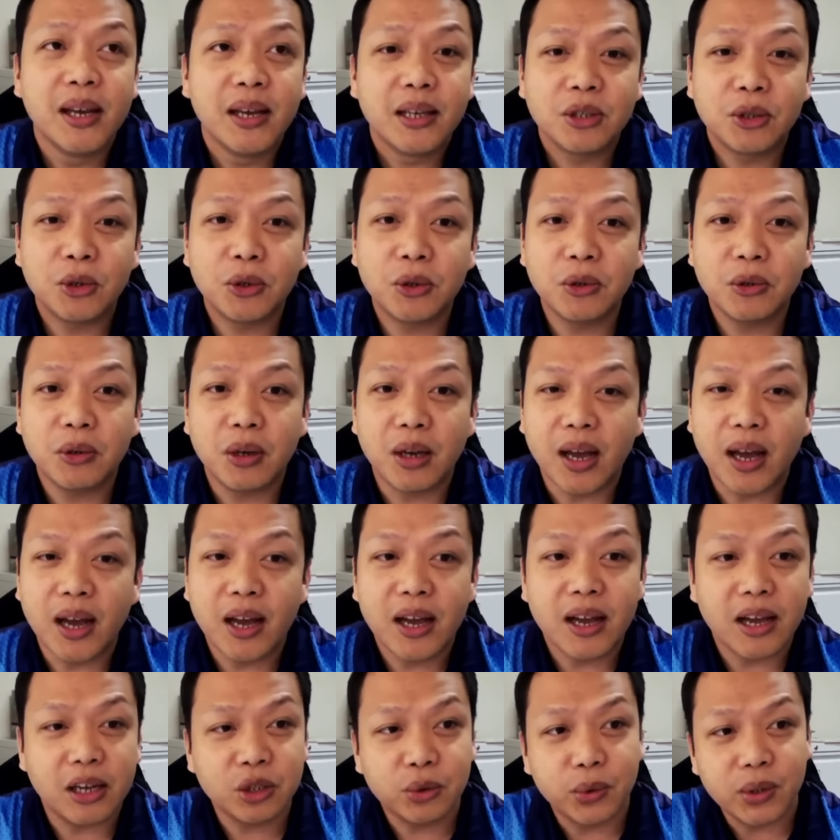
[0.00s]
So uh,
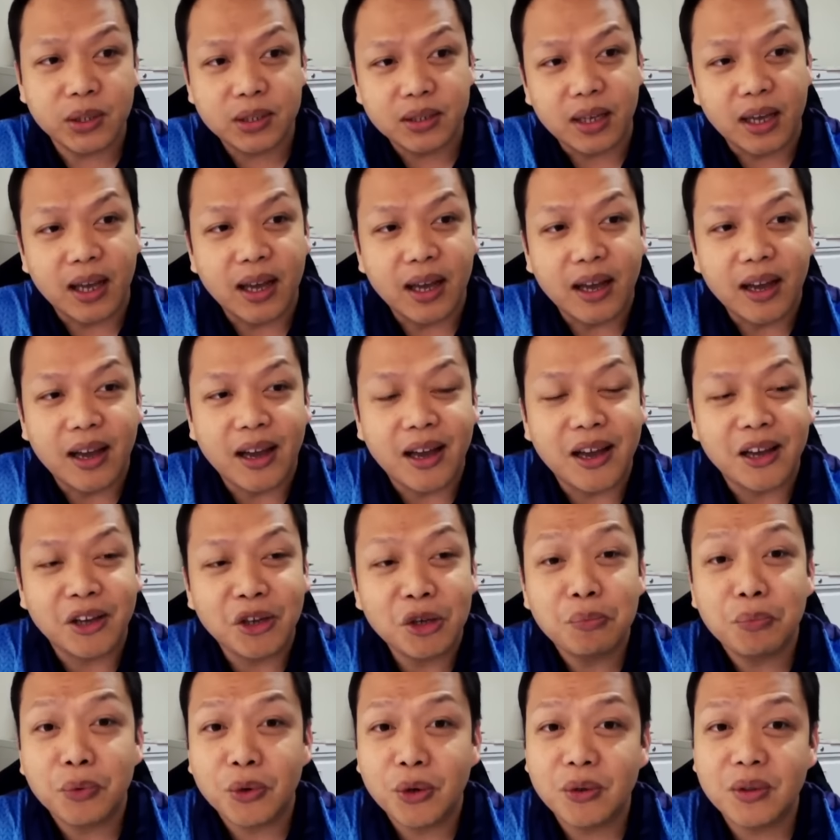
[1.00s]
actually uh,
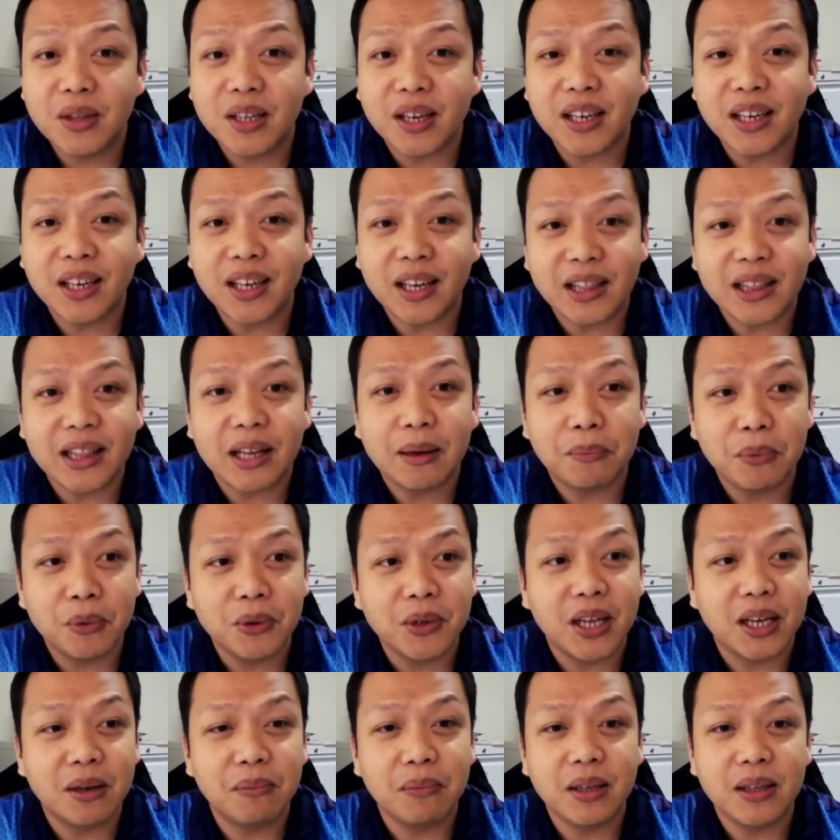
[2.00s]
yun po yung nakikita po
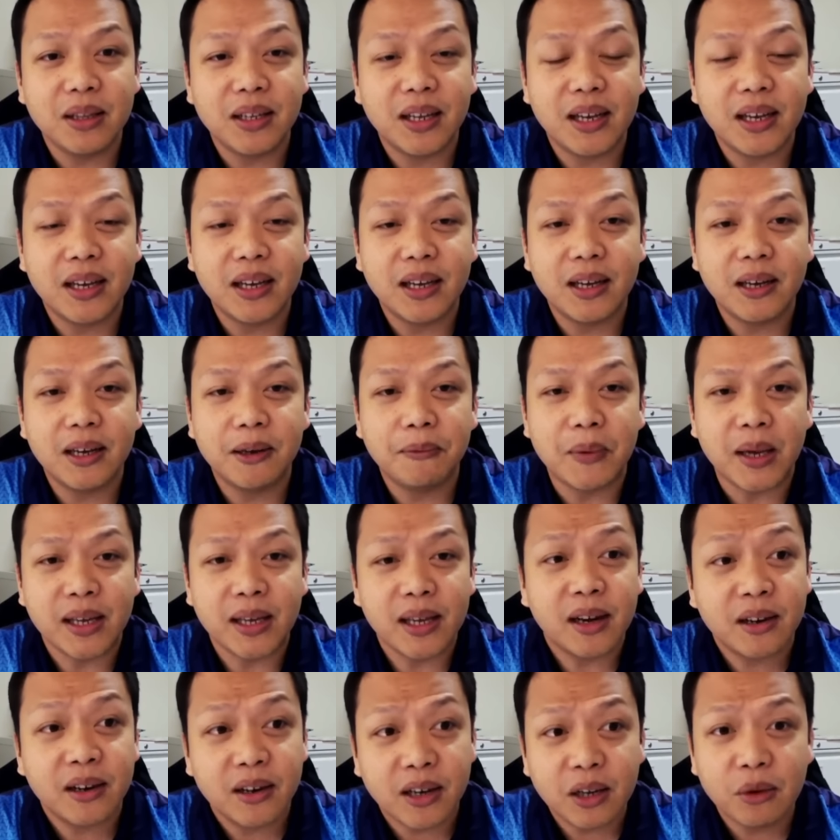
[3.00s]
namin na
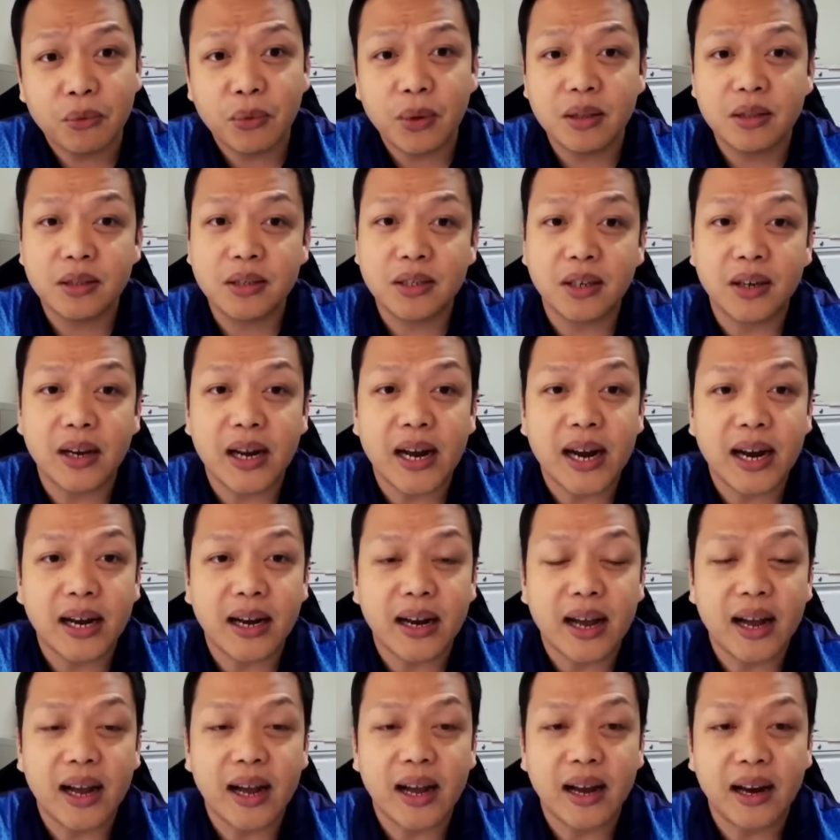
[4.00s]
I agree with Sir Ar-
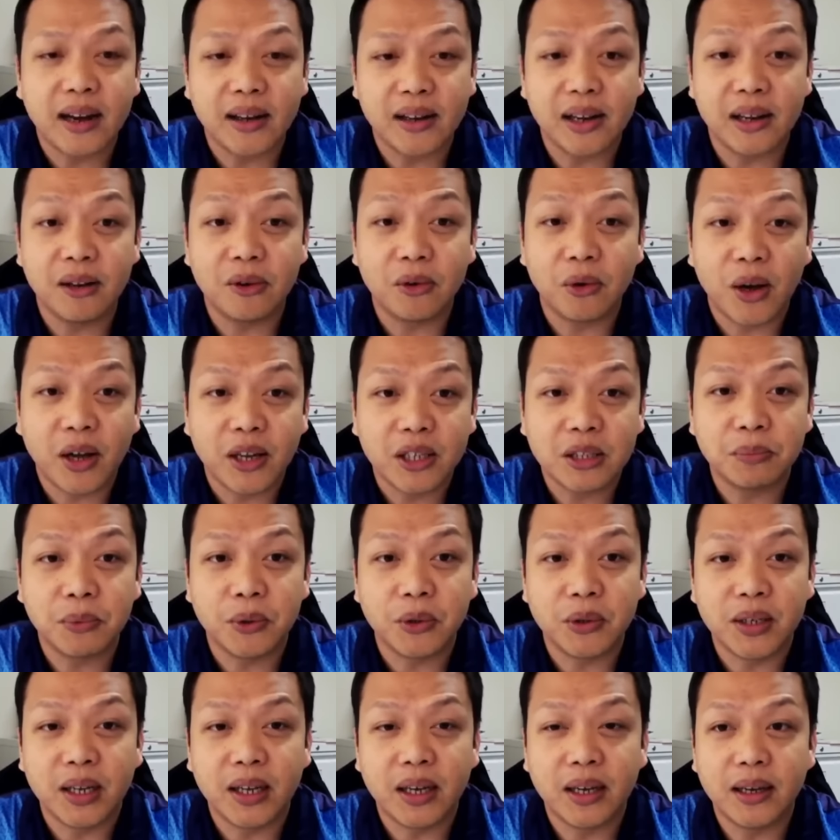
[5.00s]
uh, Ariel Rojas
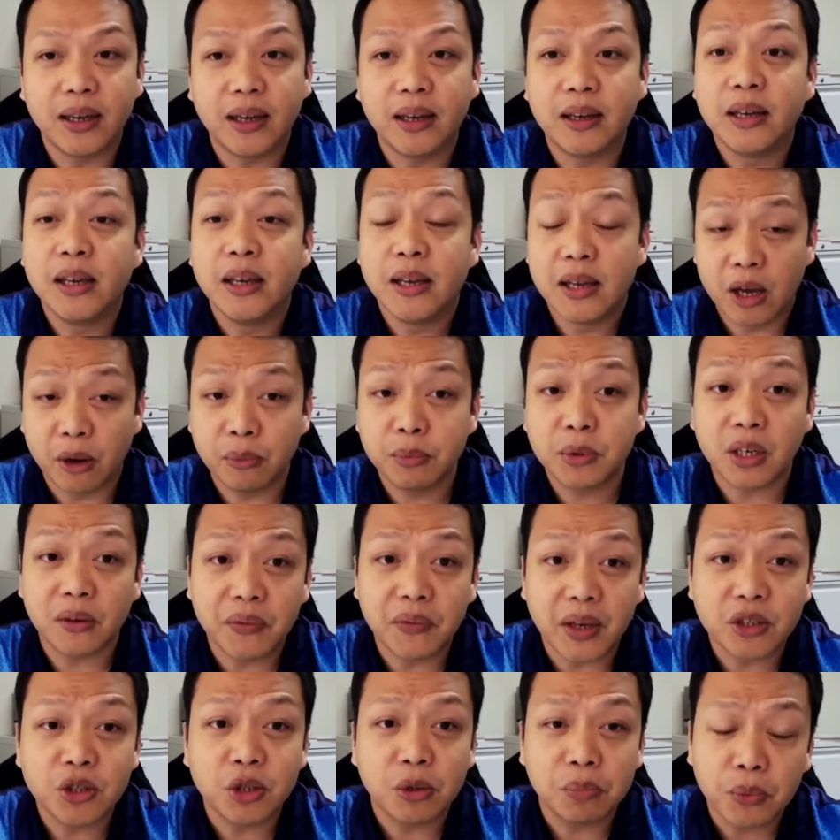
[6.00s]
po uh,
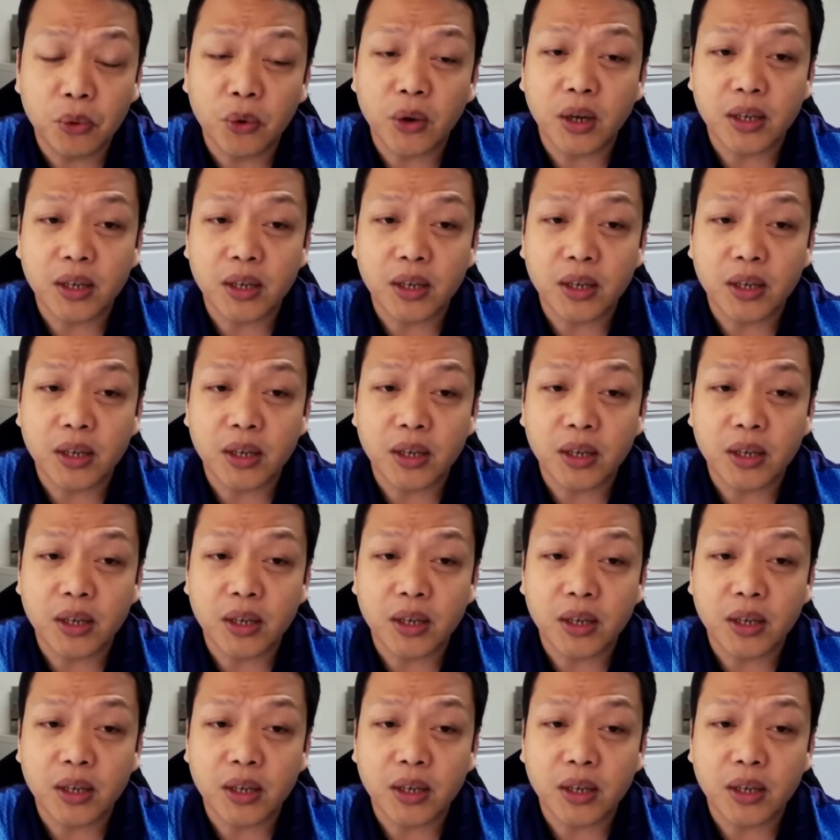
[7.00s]
observation po